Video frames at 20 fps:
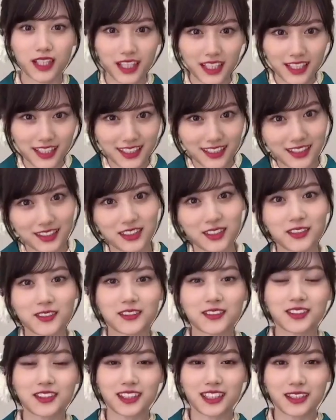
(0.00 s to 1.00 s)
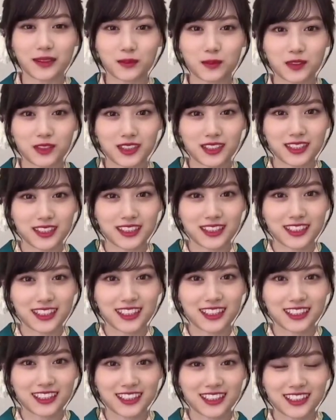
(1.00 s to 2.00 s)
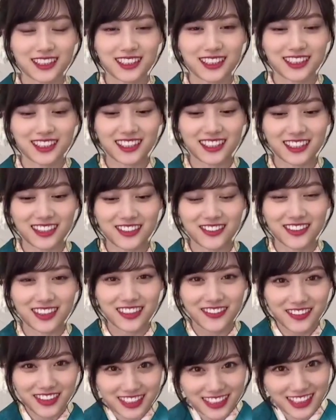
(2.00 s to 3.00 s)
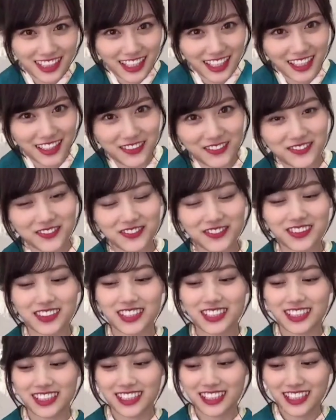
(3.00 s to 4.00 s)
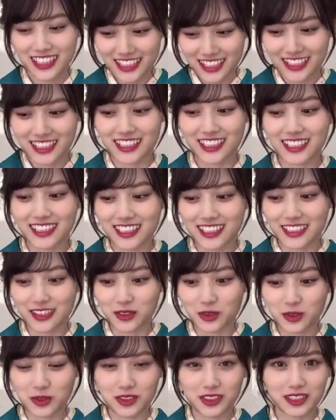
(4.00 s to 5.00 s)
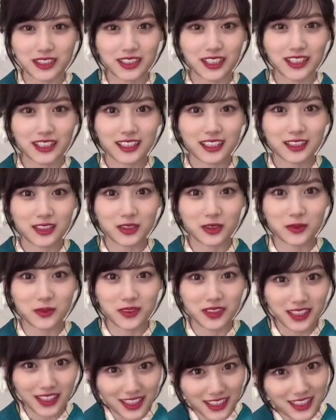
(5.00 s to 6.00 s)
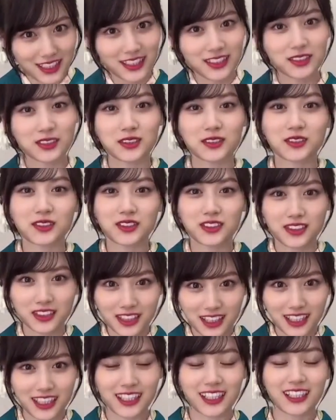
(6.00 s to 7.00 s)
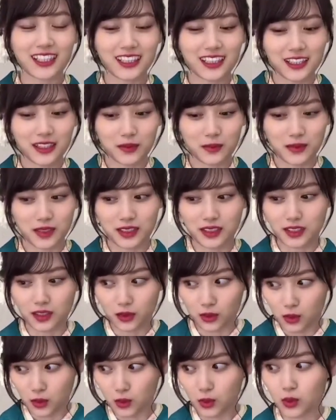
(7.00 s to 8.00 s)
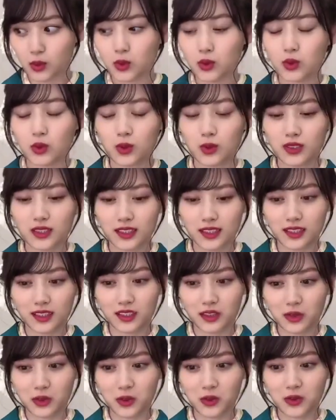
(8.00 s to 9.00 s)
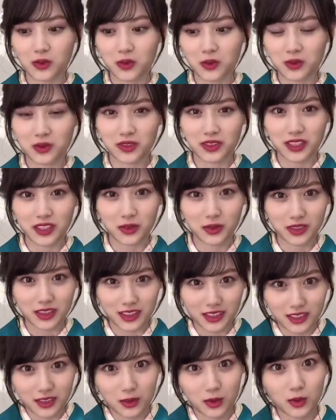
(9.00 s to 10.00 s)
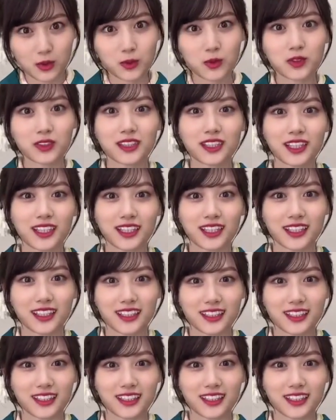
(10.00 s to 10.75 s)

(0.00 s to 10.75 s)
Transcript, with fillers: はい、ということで無事成人式終わりました。はい、えー、今年二十歳を迎えたということで、まあ、ちゃんとなんだろう大人の自覚を持って